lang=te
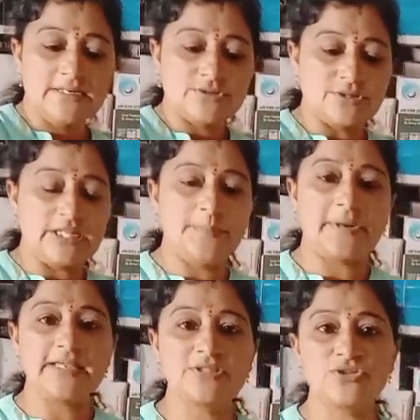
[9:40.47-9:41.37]
సో దీని
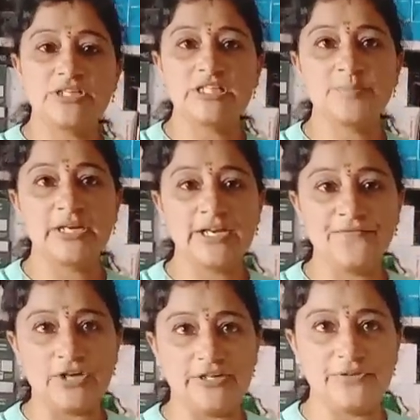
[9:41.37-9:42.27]
ప్రైస్ వచ్చేసి మనకి
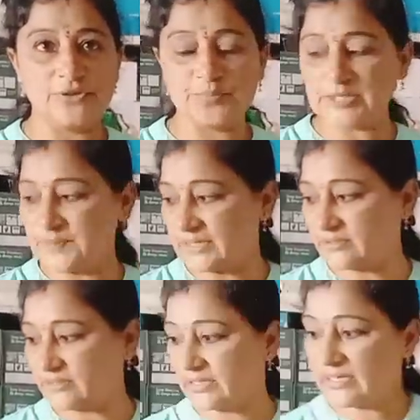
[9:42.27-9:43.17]
ఫార్టీ వన్ రూపీస్
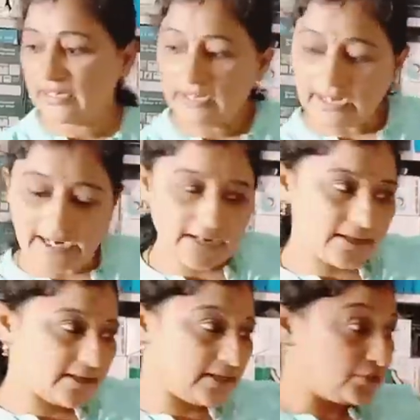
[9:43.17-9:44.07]
పడుతుంది అండ్
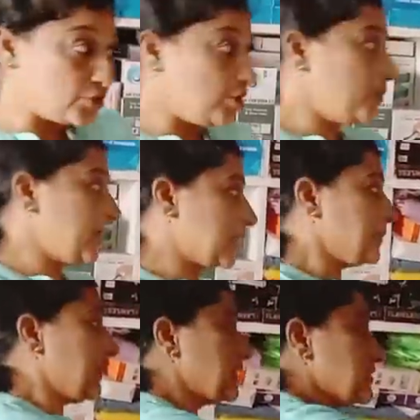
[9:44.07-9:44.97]
ఇందులో మనకి పెద్ద